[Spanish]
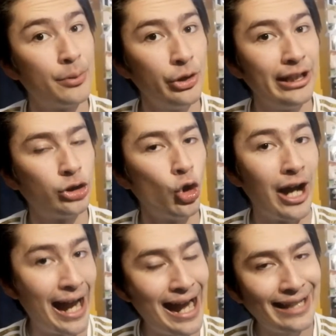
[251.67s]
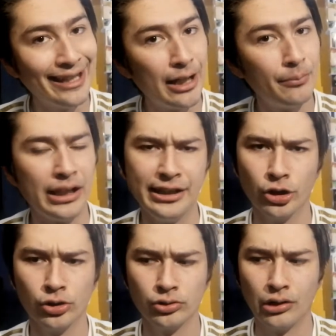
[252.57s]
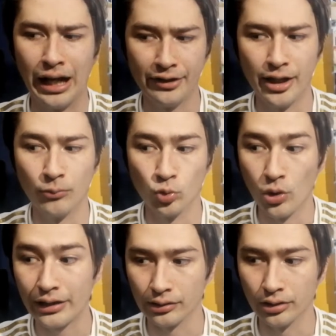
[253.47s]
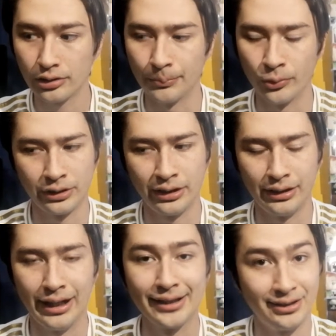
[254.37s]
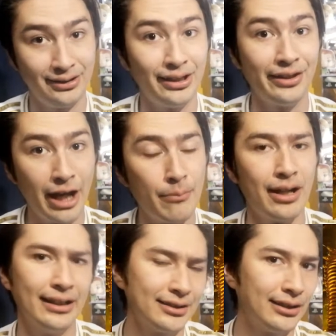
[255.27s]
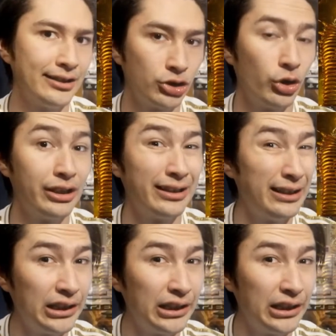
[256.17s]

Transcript: el proyecto Adam y no Adam Warlock porque así se llama esta historia de